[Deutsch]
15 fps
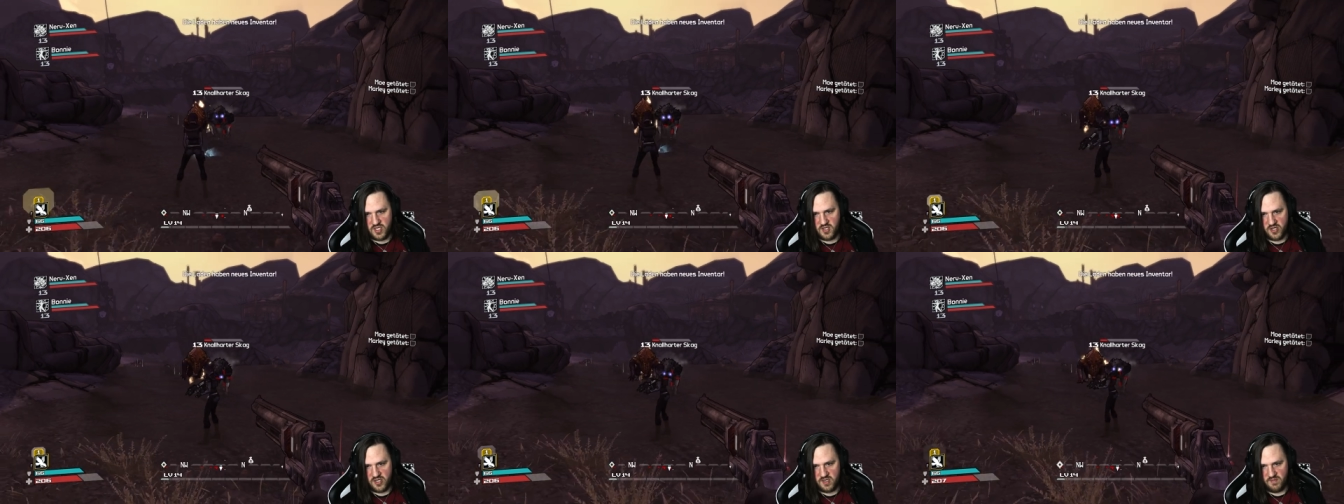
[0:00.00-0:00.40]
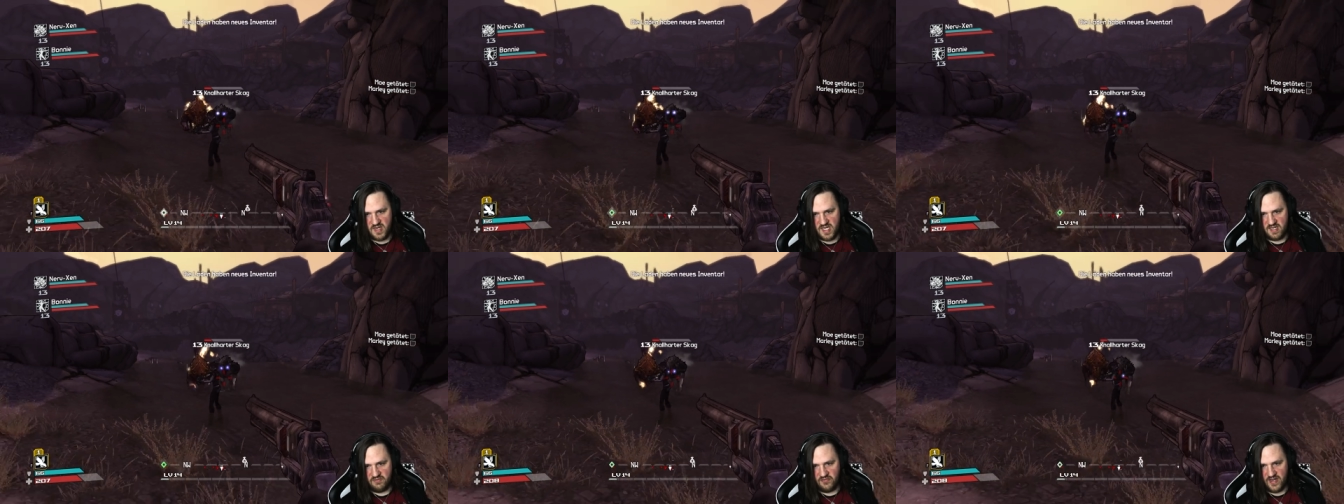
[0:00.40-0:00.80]
könnt ihr mir
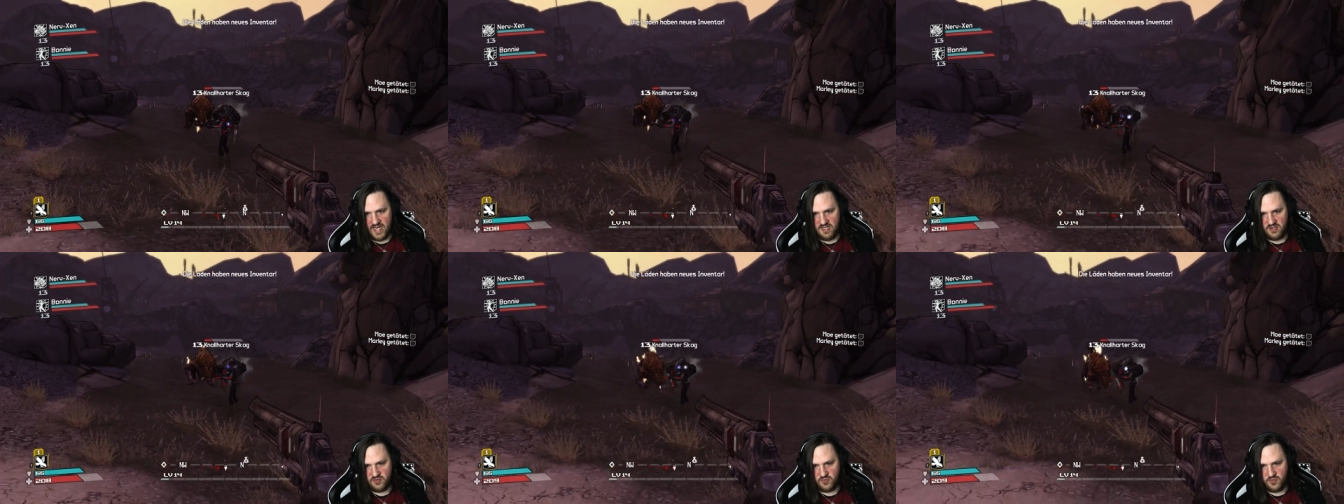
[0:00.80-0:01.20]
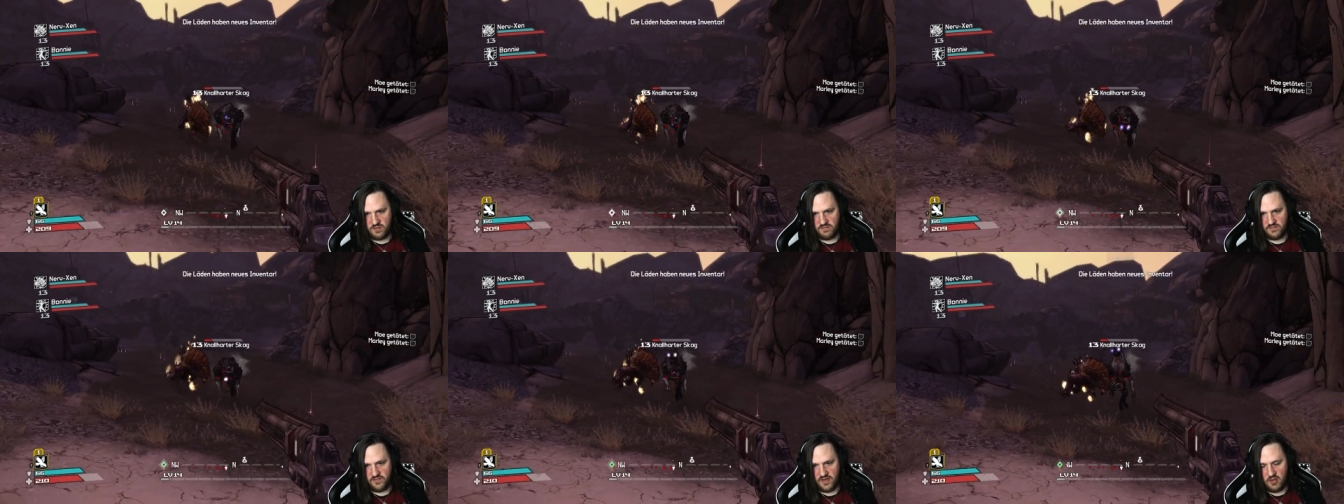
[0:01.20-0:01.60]
den Gefallen mhm. tun?
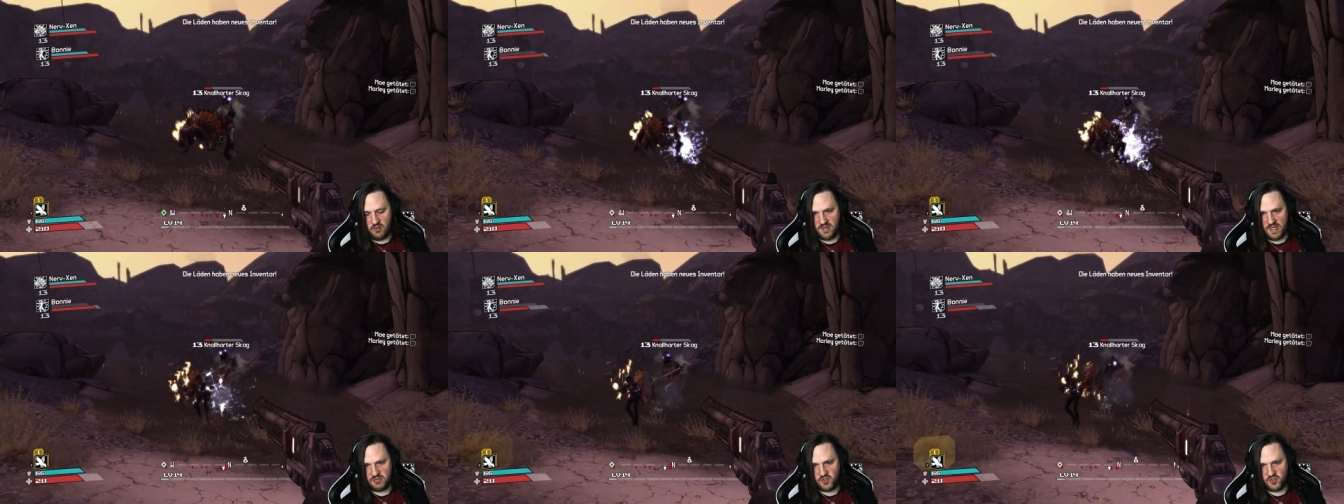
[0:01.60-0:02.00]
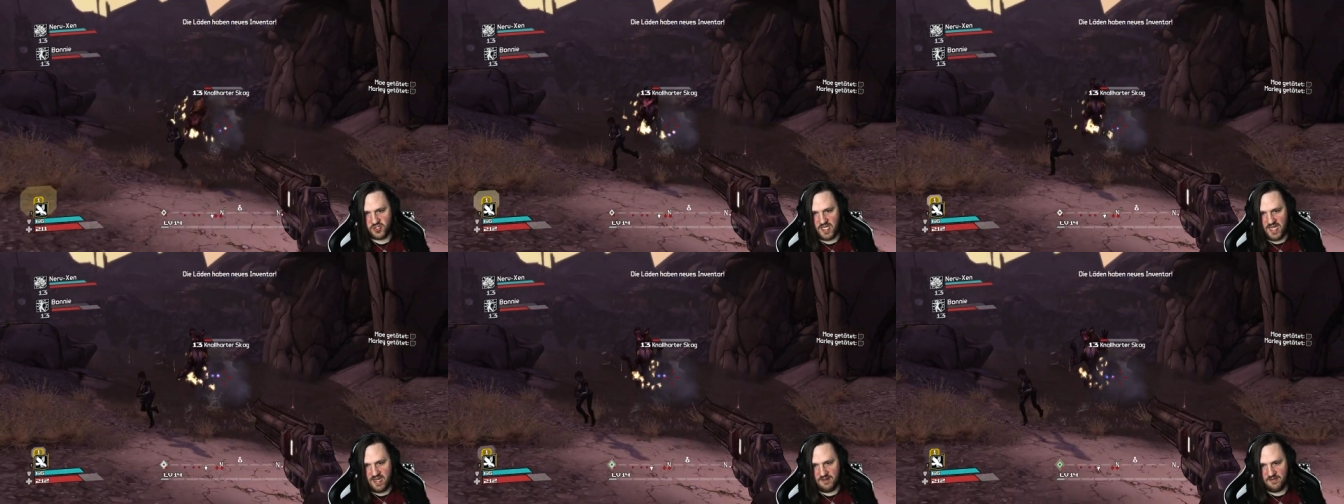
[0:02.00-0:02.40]
Warum bleibst du
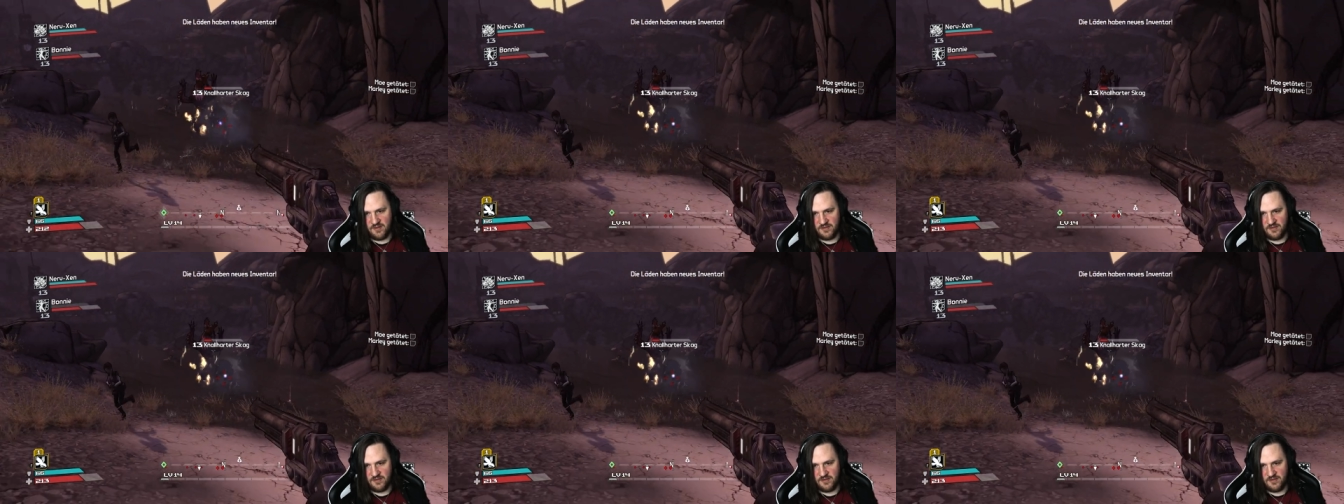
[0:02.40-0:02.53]
stehen?